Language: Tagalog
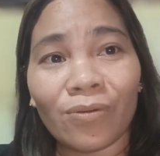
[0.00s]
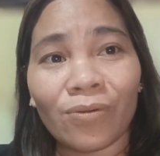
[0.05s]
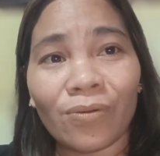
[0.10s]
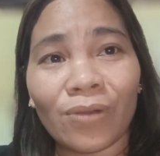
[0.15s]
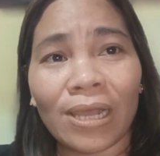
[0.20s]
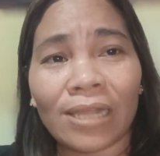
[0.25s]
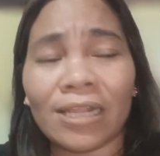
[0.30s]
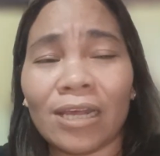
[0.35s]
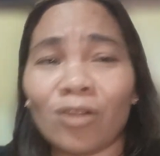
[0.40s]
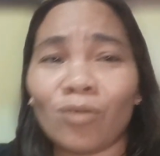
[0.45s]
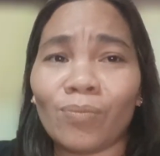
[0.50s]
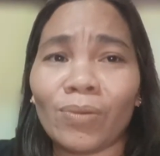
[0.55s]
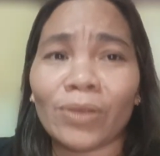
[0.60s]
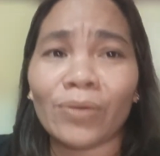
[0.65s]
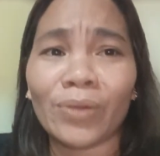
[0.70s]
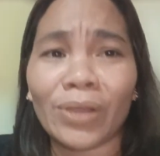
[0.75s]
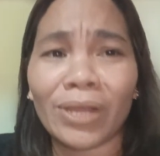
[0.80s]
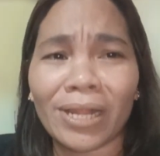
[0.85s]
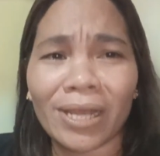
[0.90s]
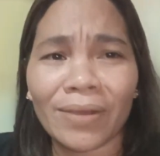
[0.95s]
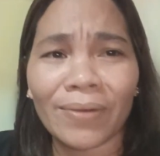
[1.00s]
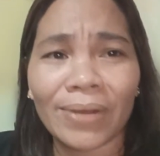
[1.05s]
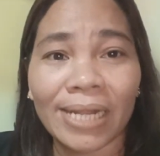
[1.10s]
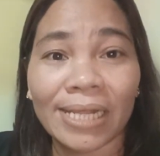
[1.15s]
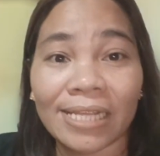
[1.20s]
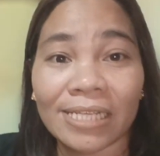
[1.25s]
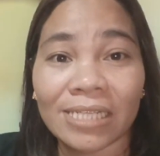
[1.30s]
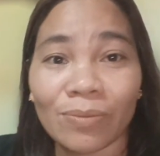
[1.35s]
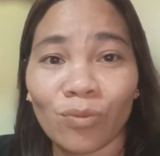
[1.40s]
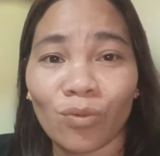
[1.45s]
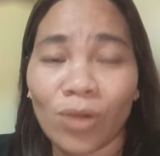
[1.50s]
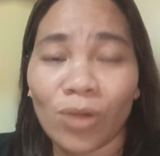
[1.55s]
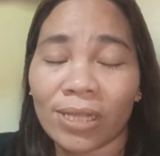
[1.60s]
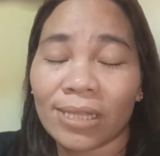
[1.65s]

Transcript: Kahit ano pa yung ginagawa natin sa buhay,